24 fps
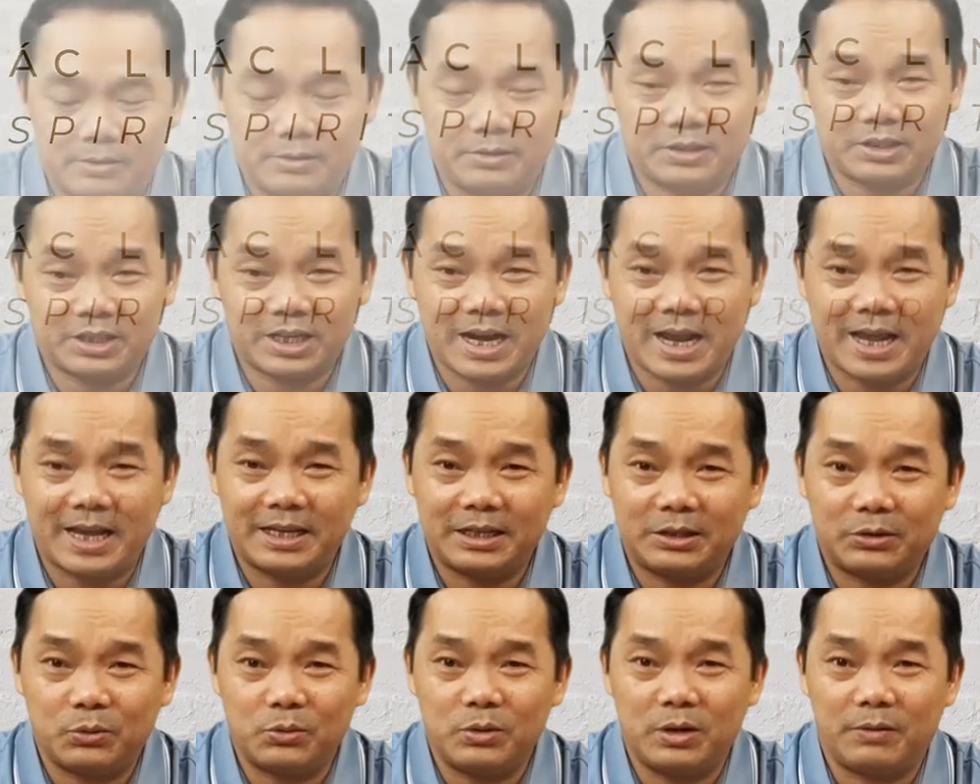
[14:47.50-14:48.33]
được
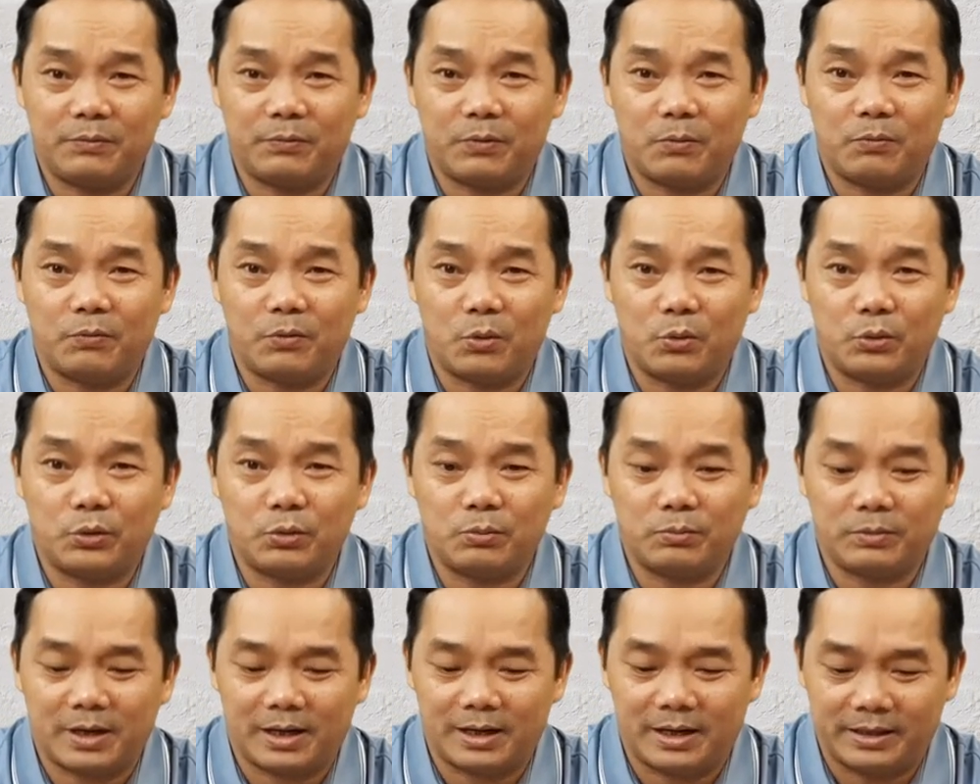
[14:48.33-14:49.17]
sai xuống để phục vụ
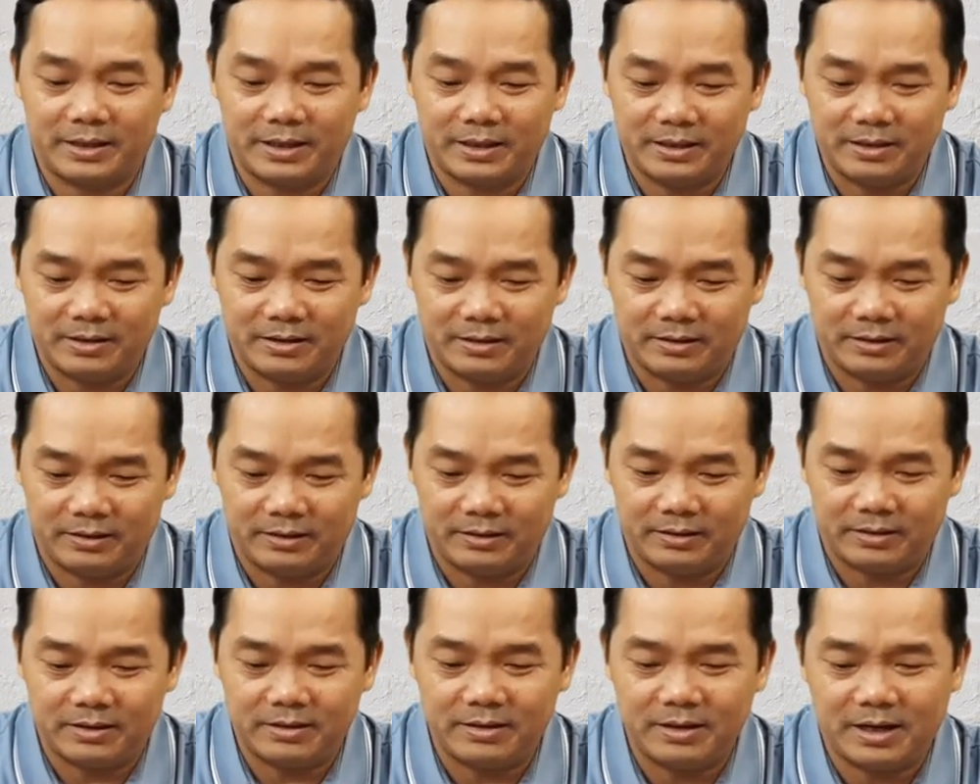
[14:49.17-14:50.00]
chúng ta là những người
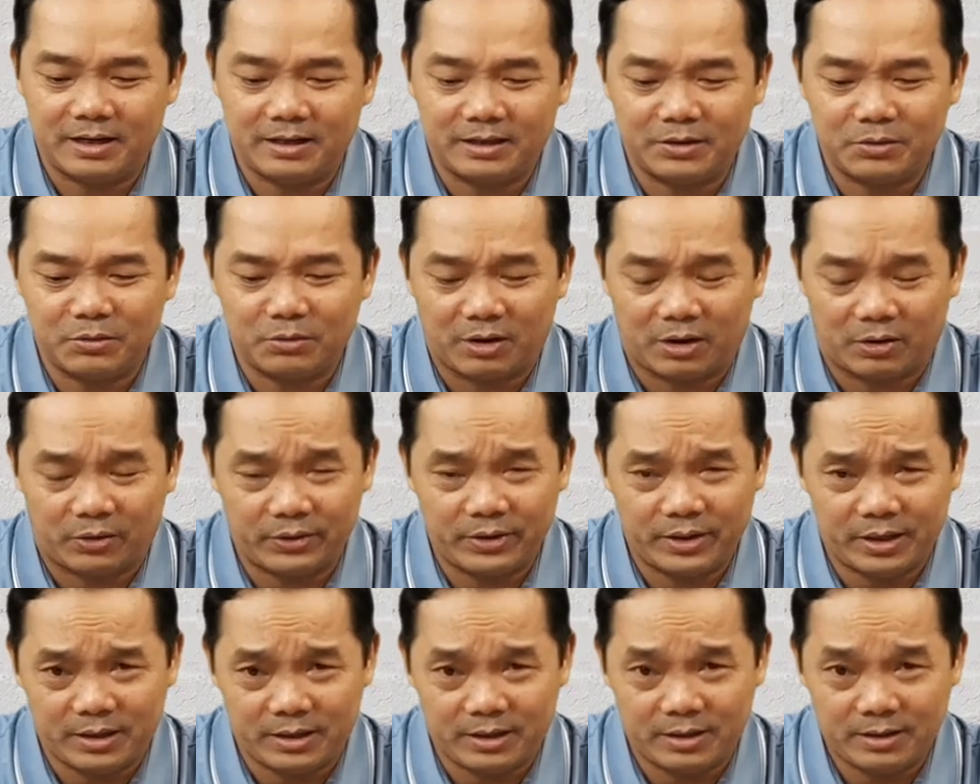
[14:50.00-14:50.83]
được hưởng ân cứu
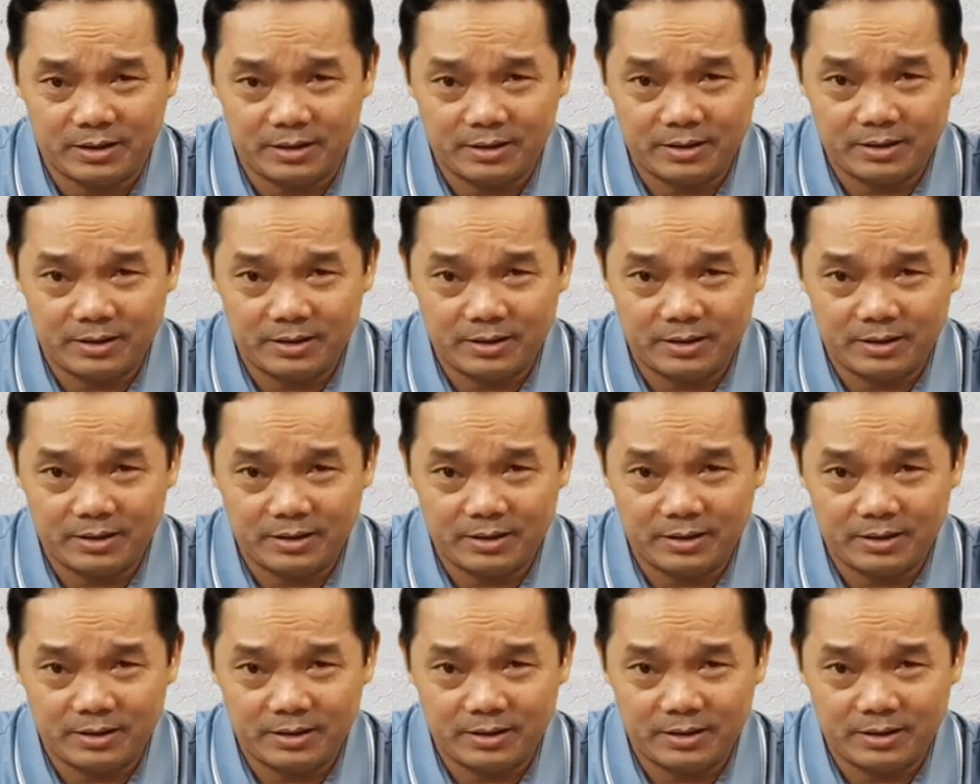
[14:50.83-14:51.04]
rỗi.